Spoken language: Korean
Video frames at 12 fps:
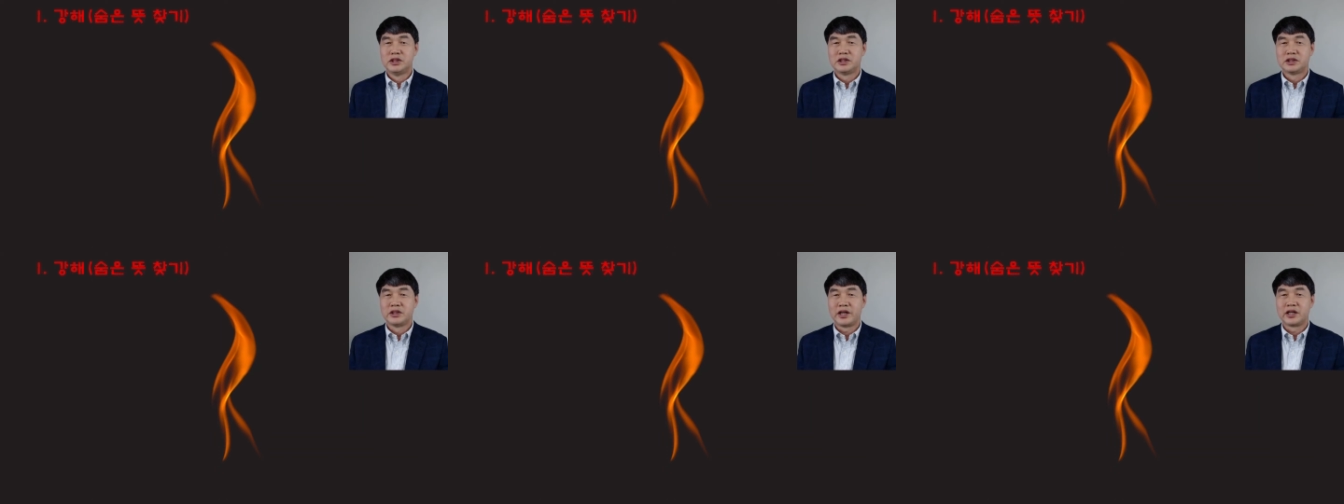
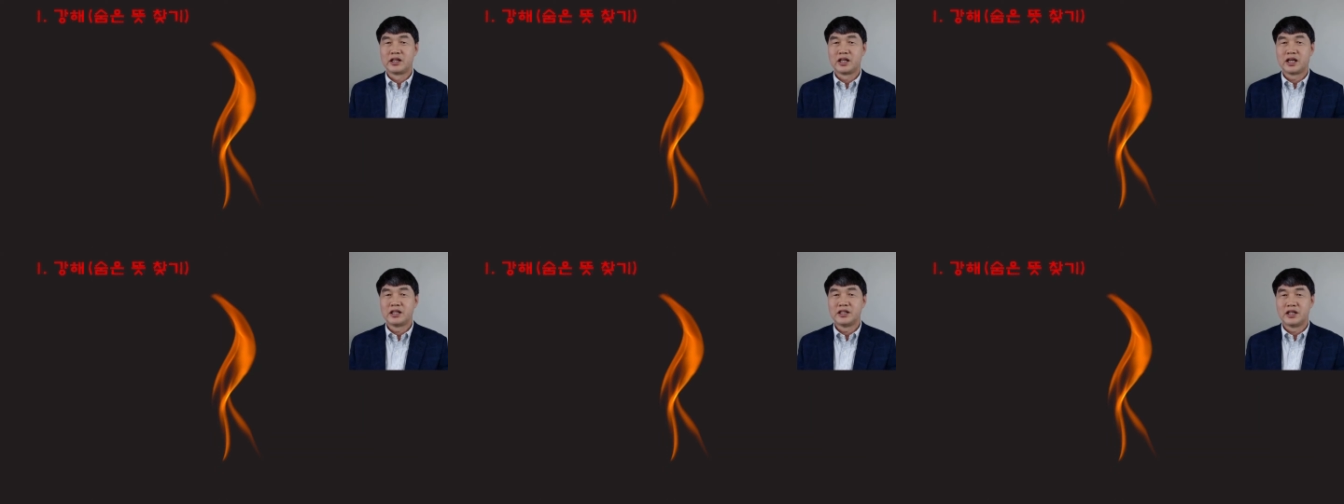그
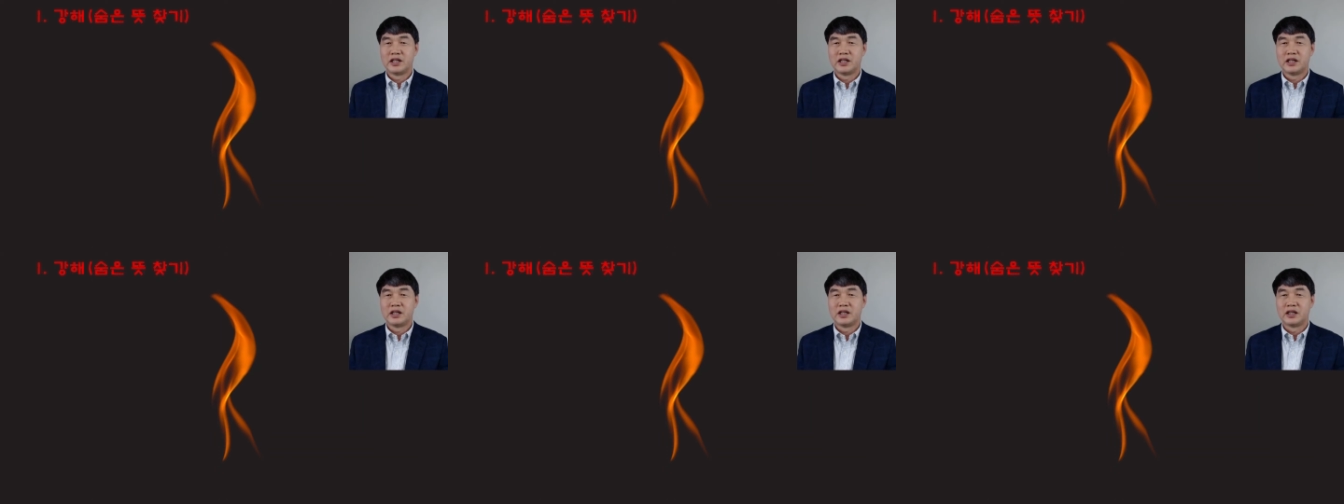행간에
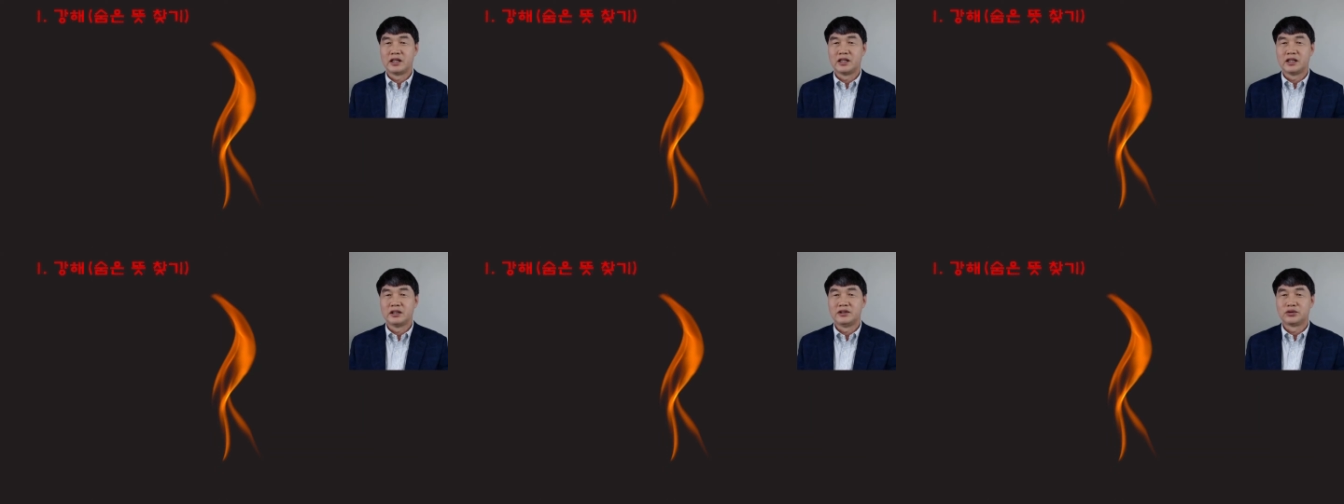
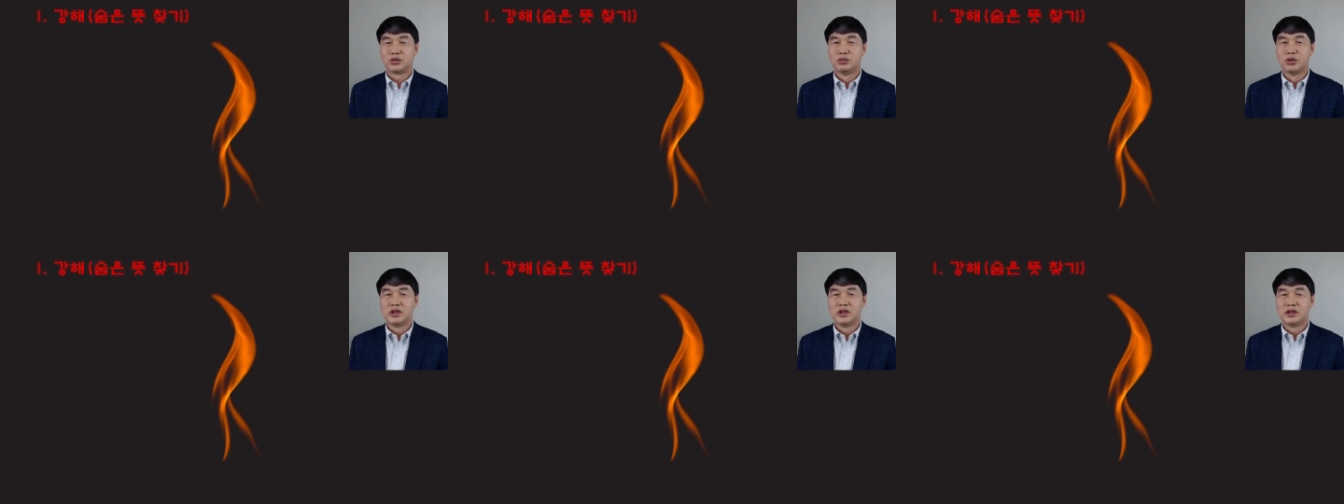이
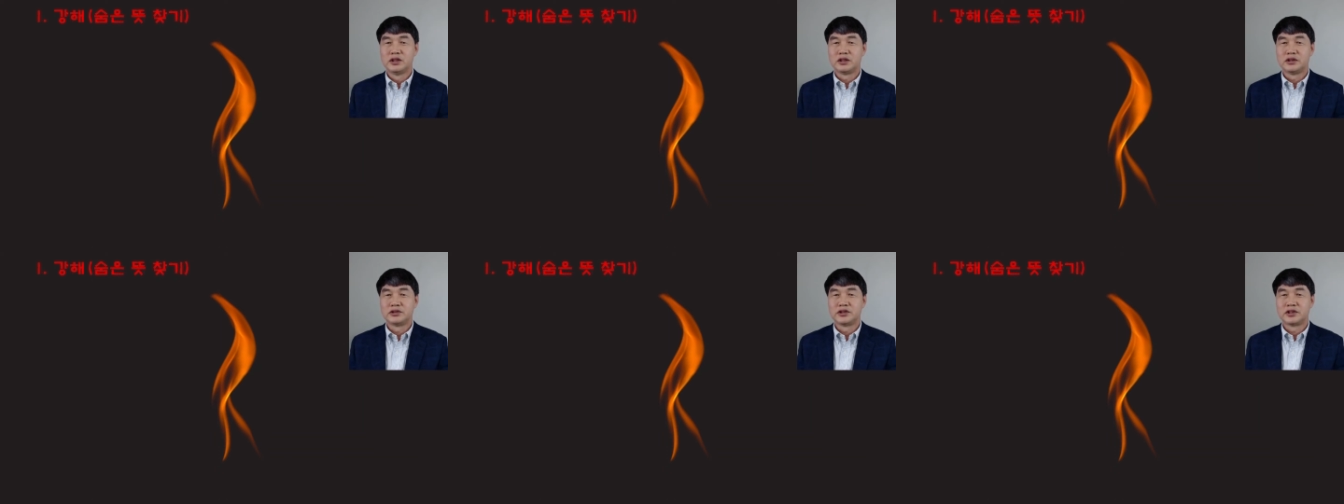숨어 있는
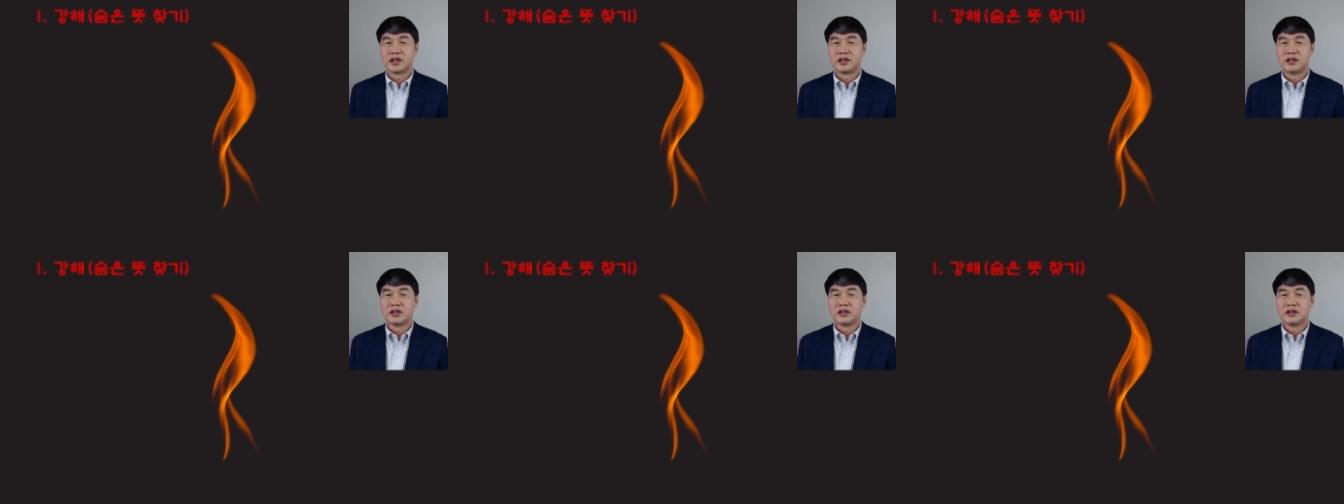뜻을
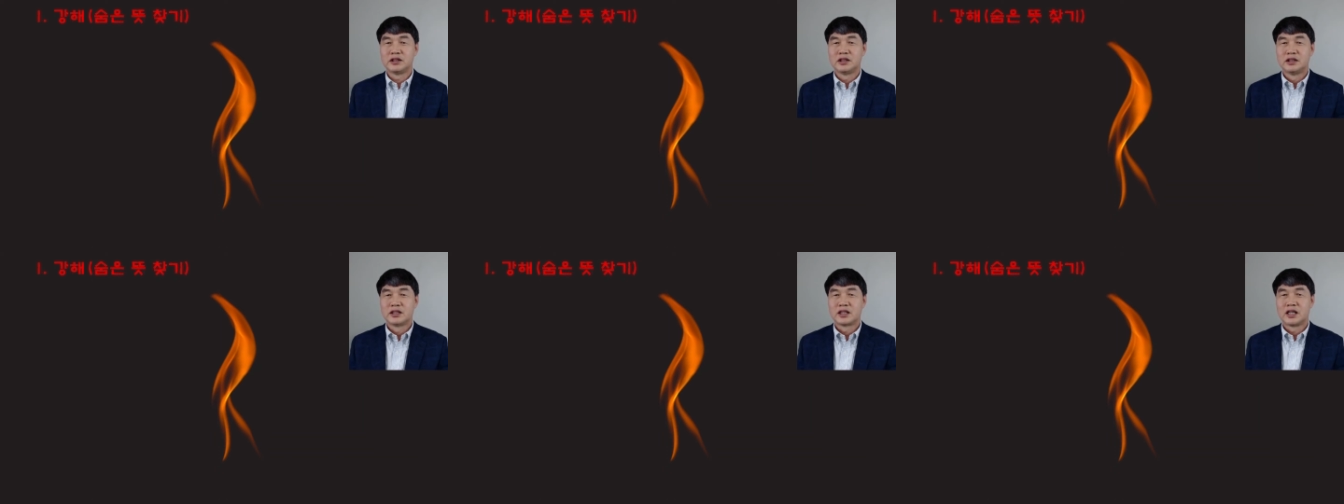찾는
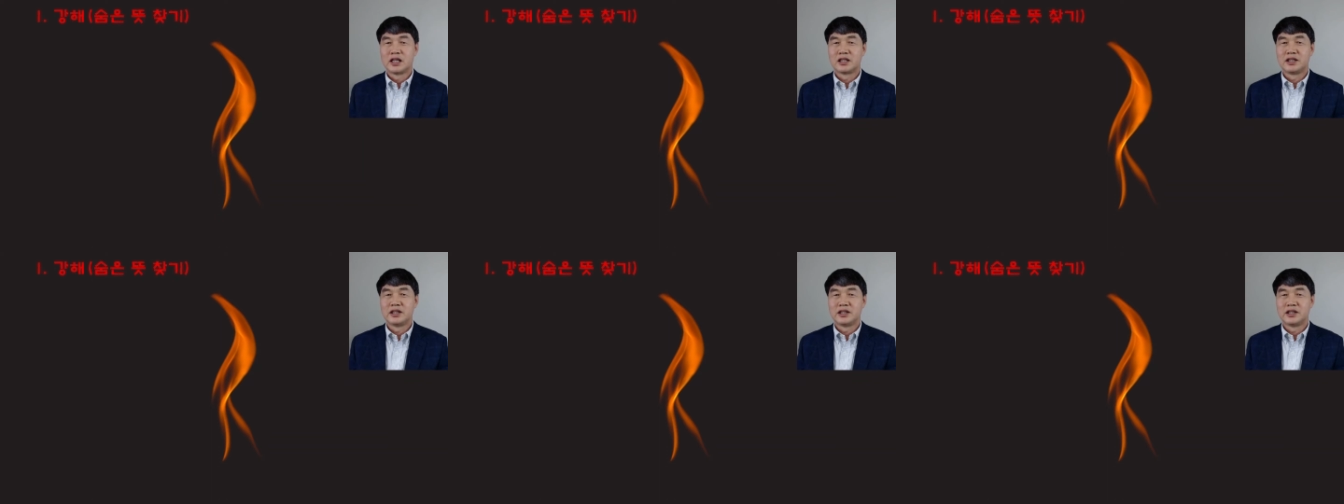강의